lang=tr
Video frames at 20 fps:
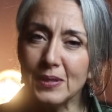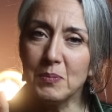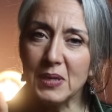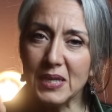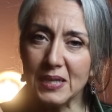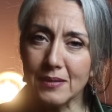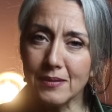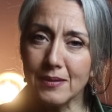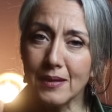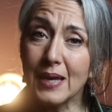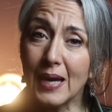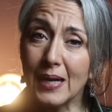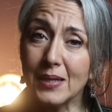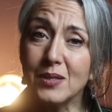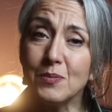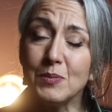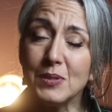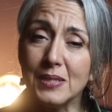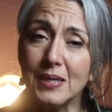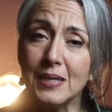Bir,
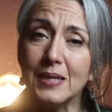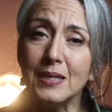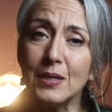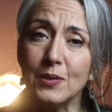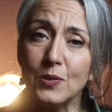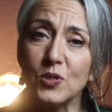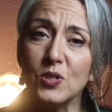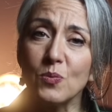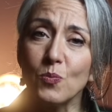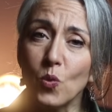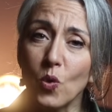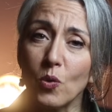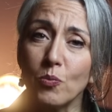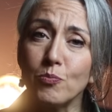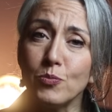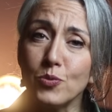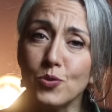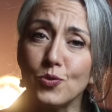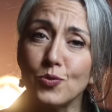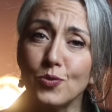kendimizle iletişim
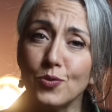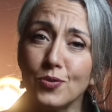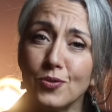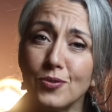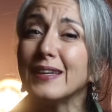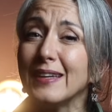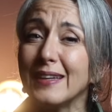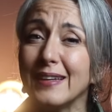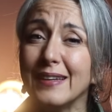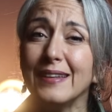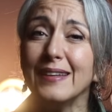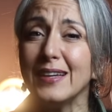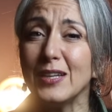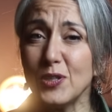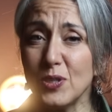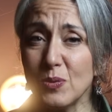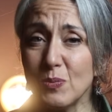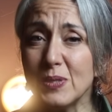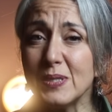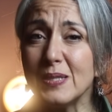kopmuştur ki
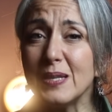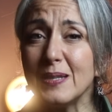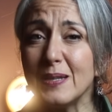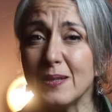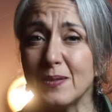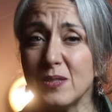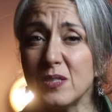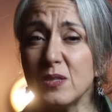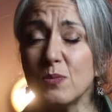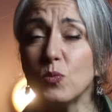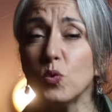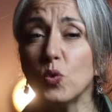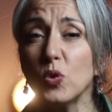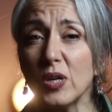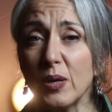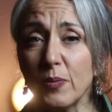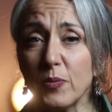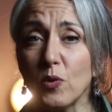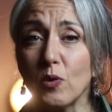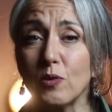eşimizle iletişim
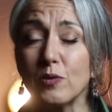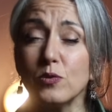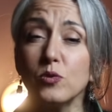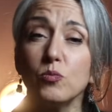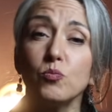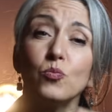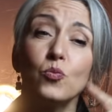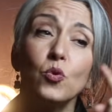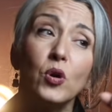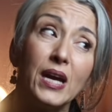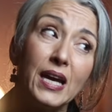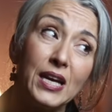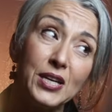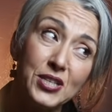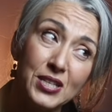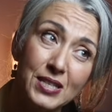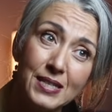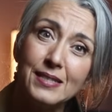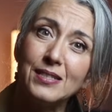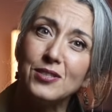kuramıyoruz. Bu
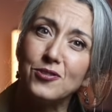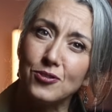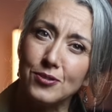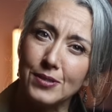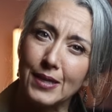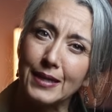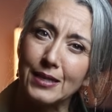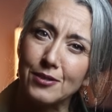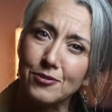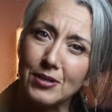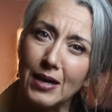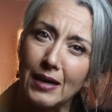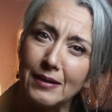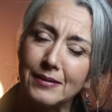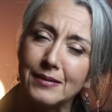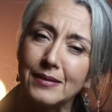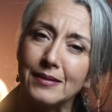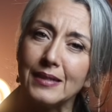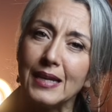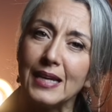eşiniz için de
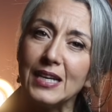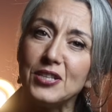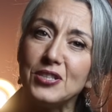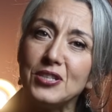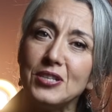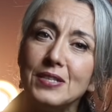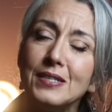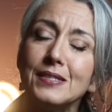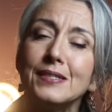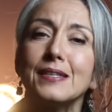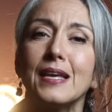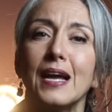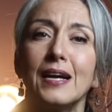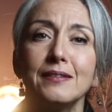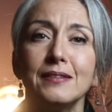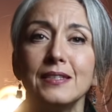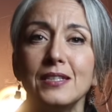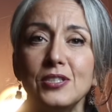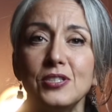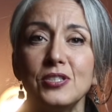geçerlidir. Eşiniz
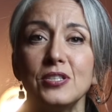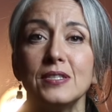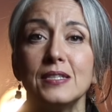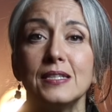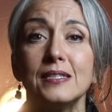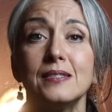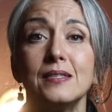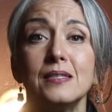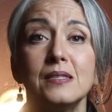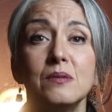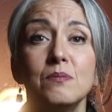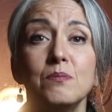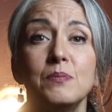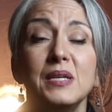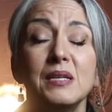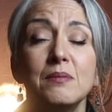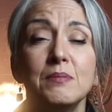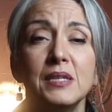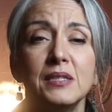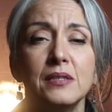kendi içinde sizin
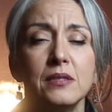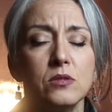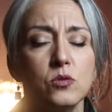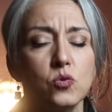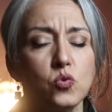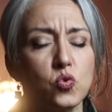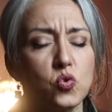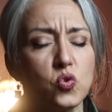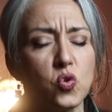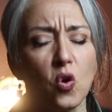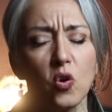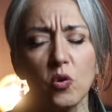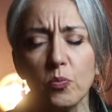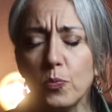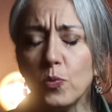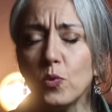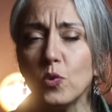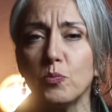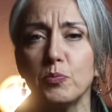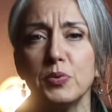bilmediğiniz
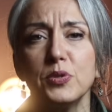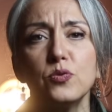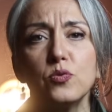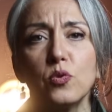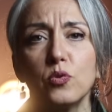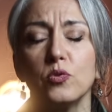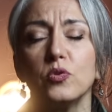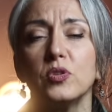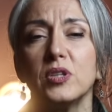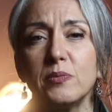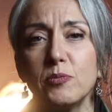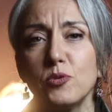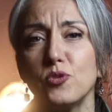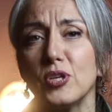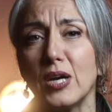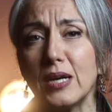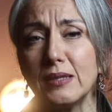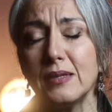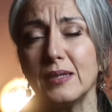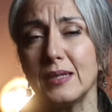çok büyük bir sorunla
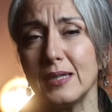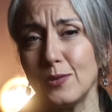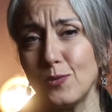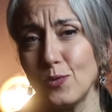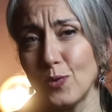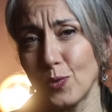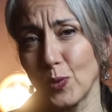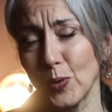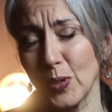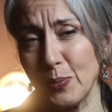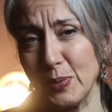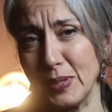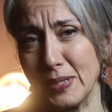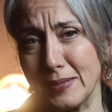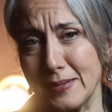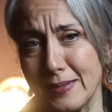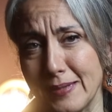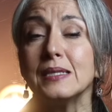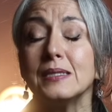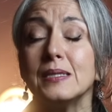mücadele ediyor
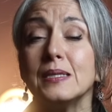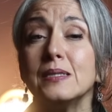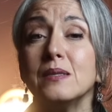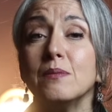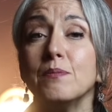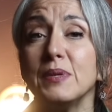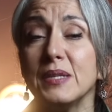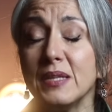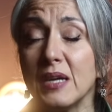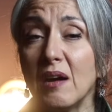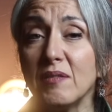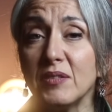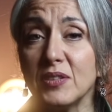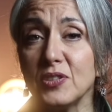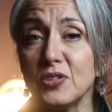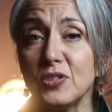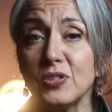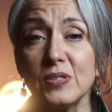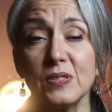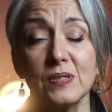olabilir. Sizin bir
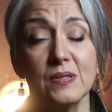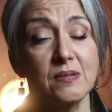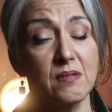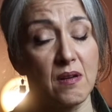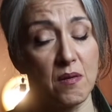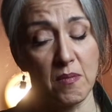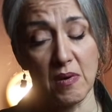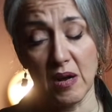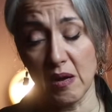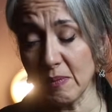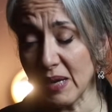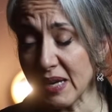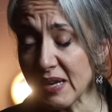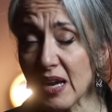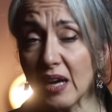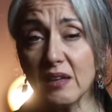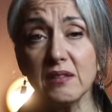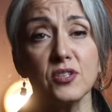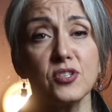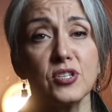davranışınızı tamamen
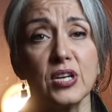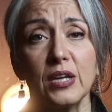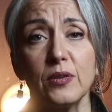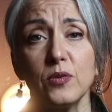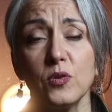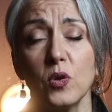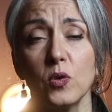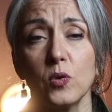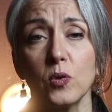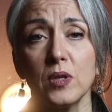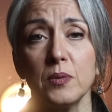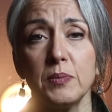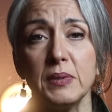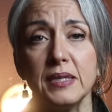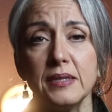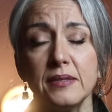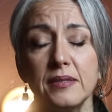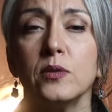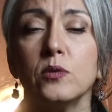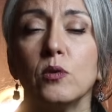yanlış anlıyor
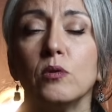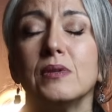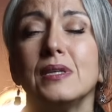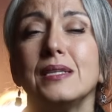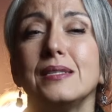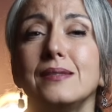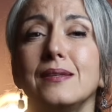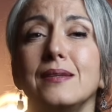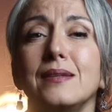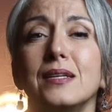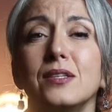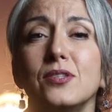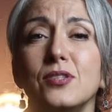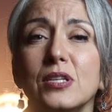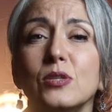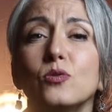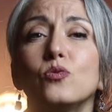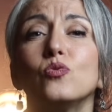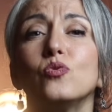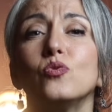olabilir. Dolayısıyla
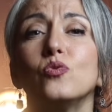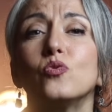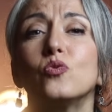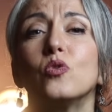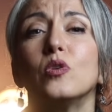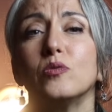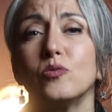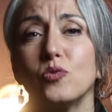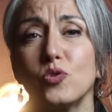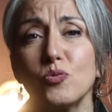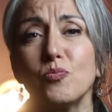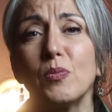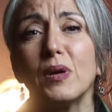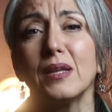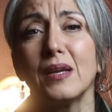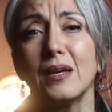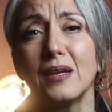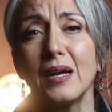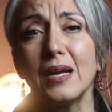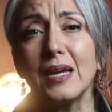cesur
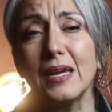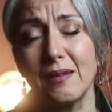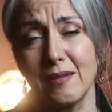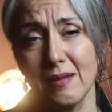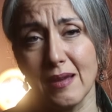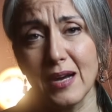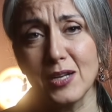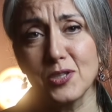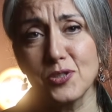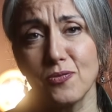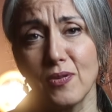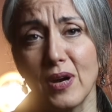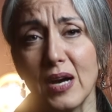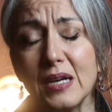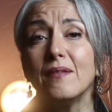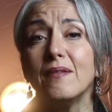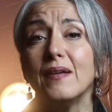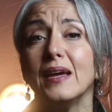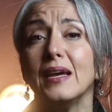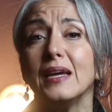konuşmalara ihtiyaç
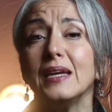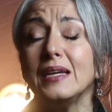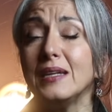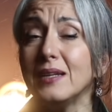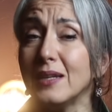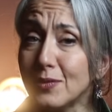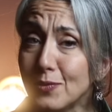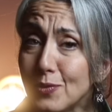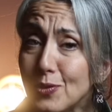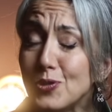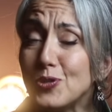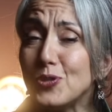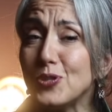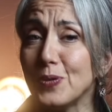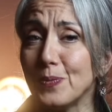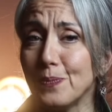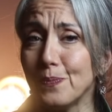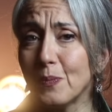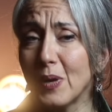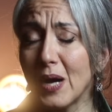var ve
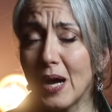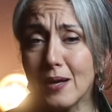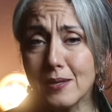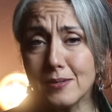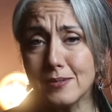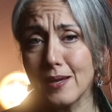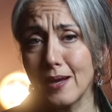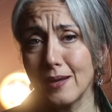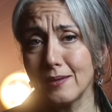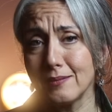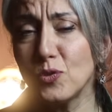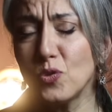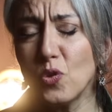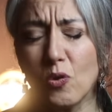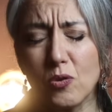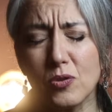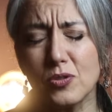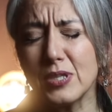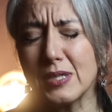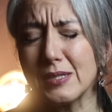iletişim bazen
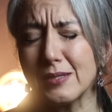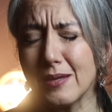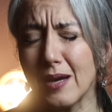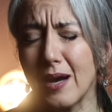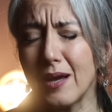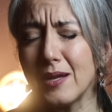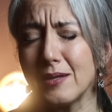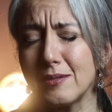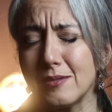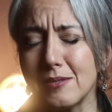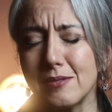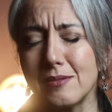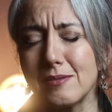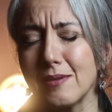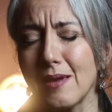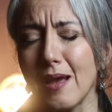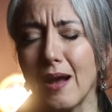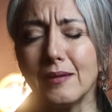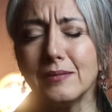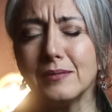çok cesaret
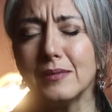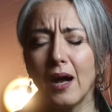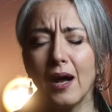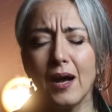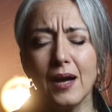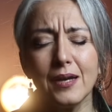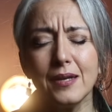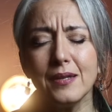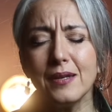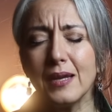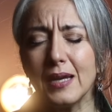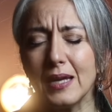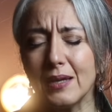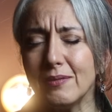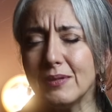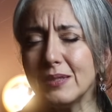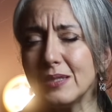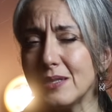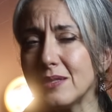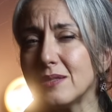isteyen, aynı
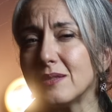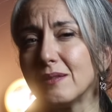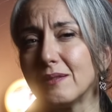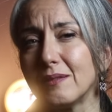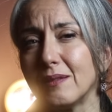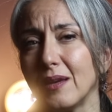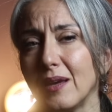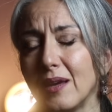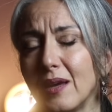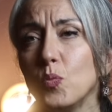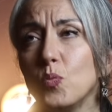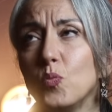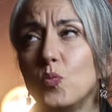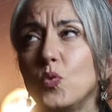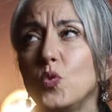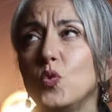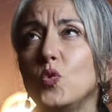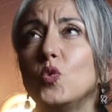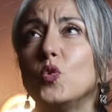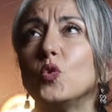evin içinde
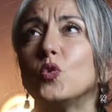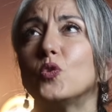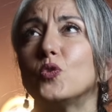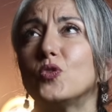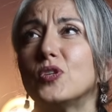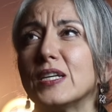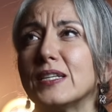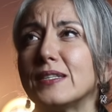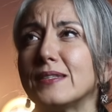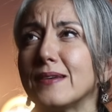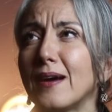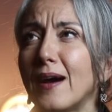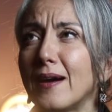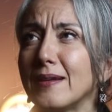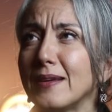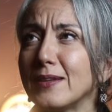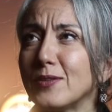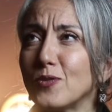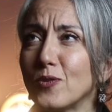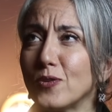büyük
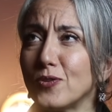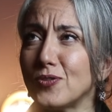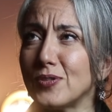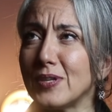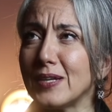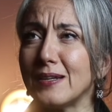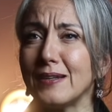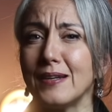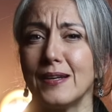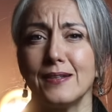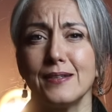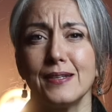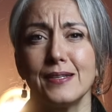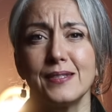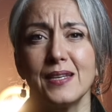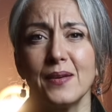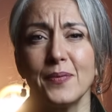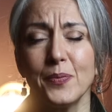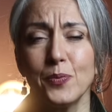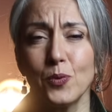cesaret gösterilerine
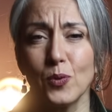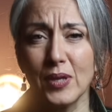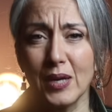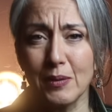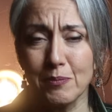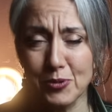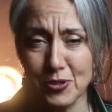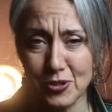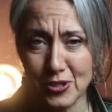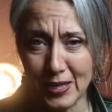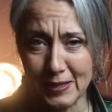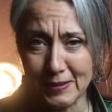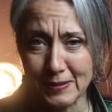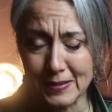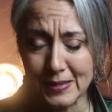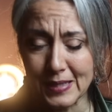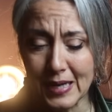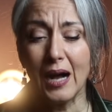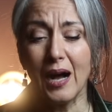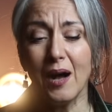sebep olan bir
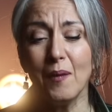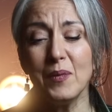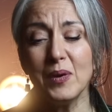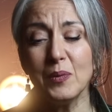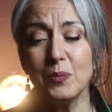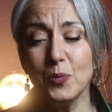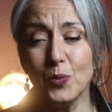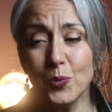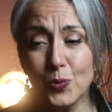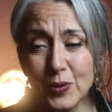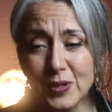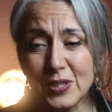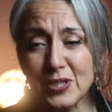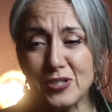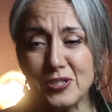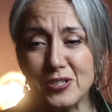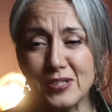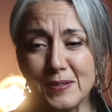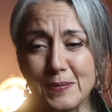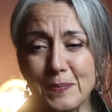şeydir. Ama bunun
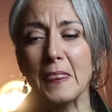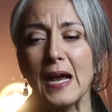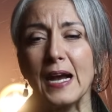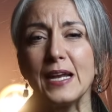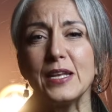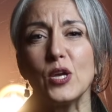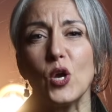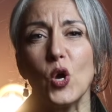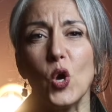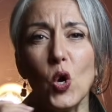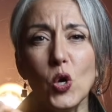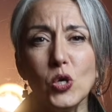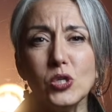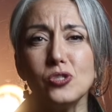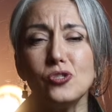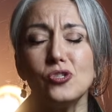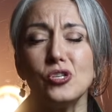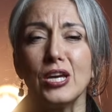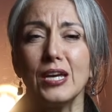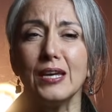için hani
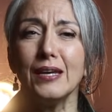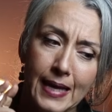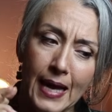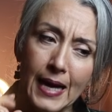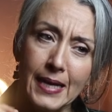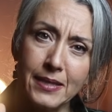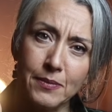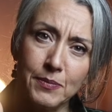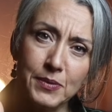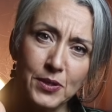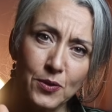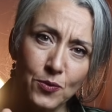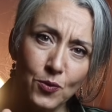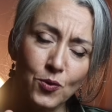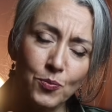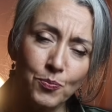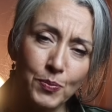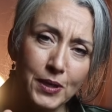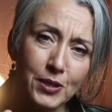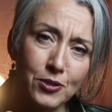önce kendimize
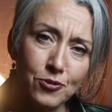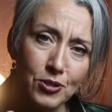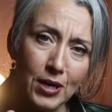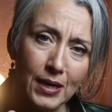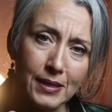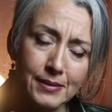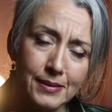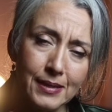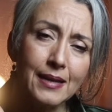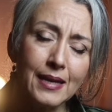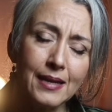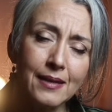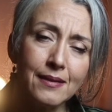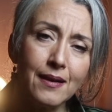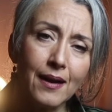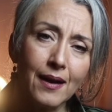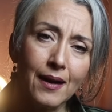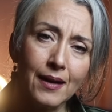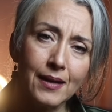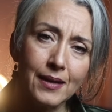dönüp bakacağız. Neyi
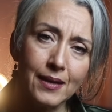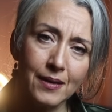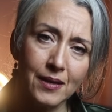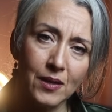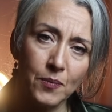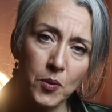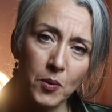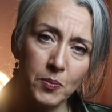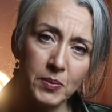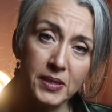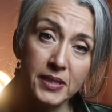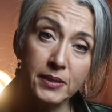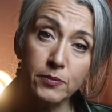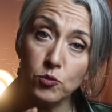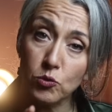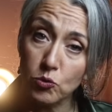daha iyi yapabilirim?